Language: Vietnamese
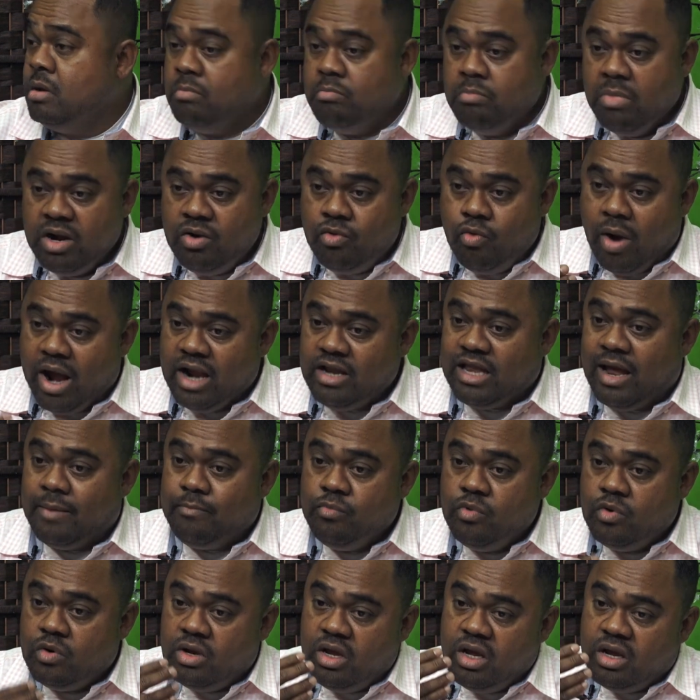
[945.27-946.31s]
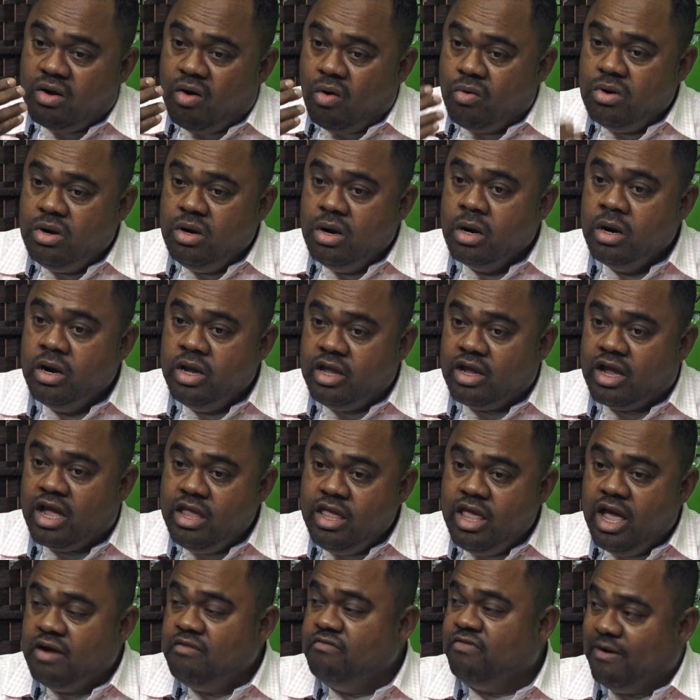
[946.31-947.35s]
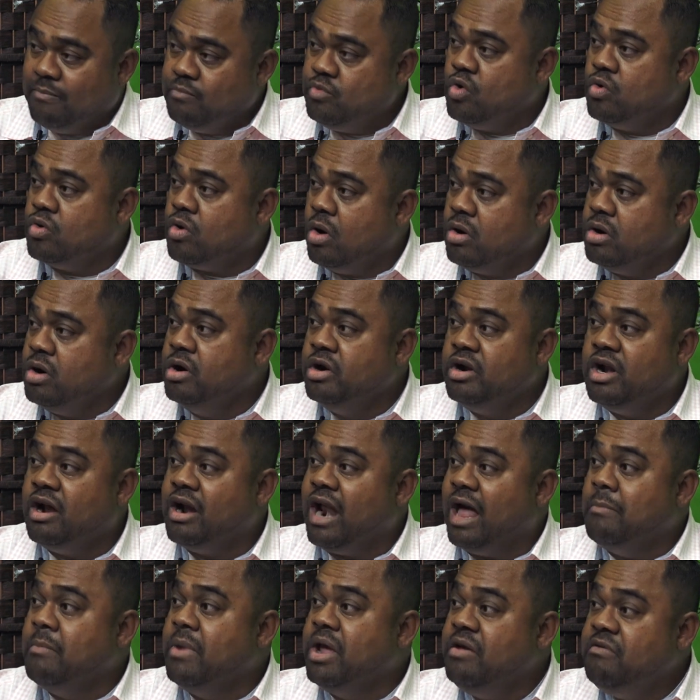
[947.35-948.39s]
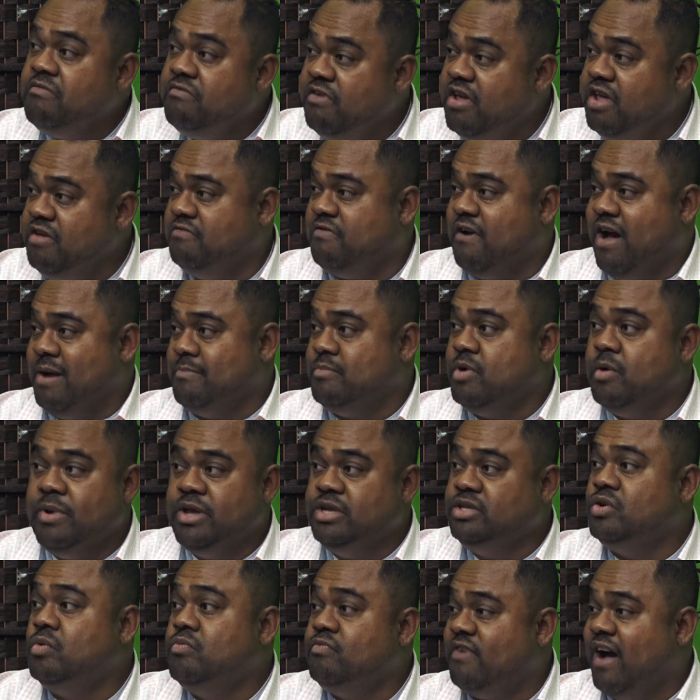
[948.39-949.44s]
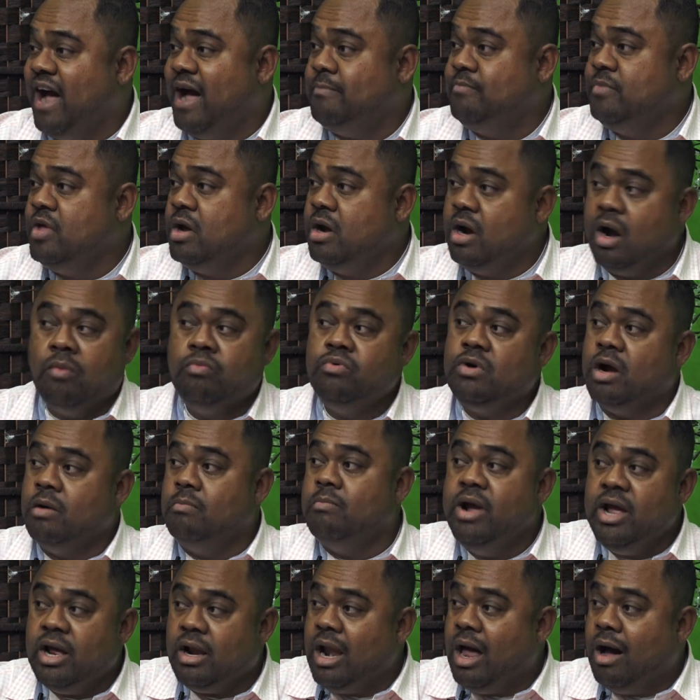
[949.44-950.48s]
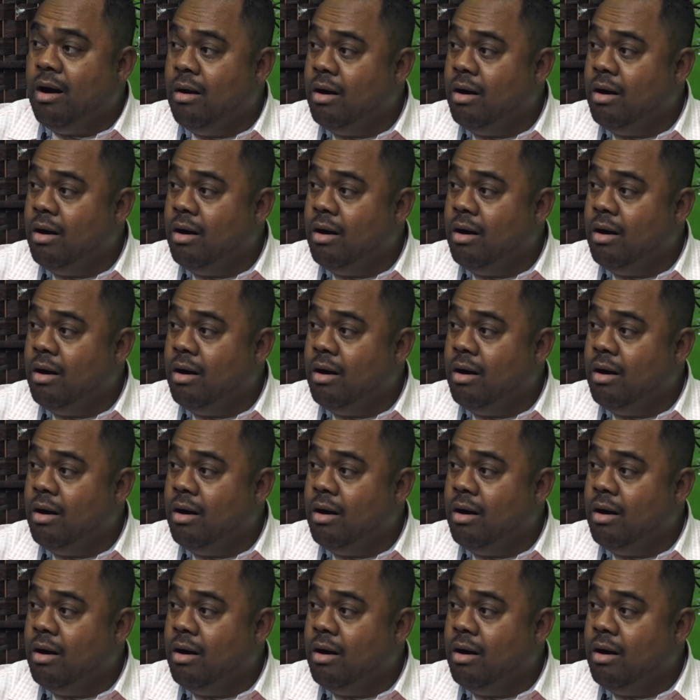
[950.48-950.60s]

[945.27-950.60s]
mình quan tâm cái con người cái nhân phẩm của con người nó đã bị vi phạm nó bị xúc phạm không cần biết là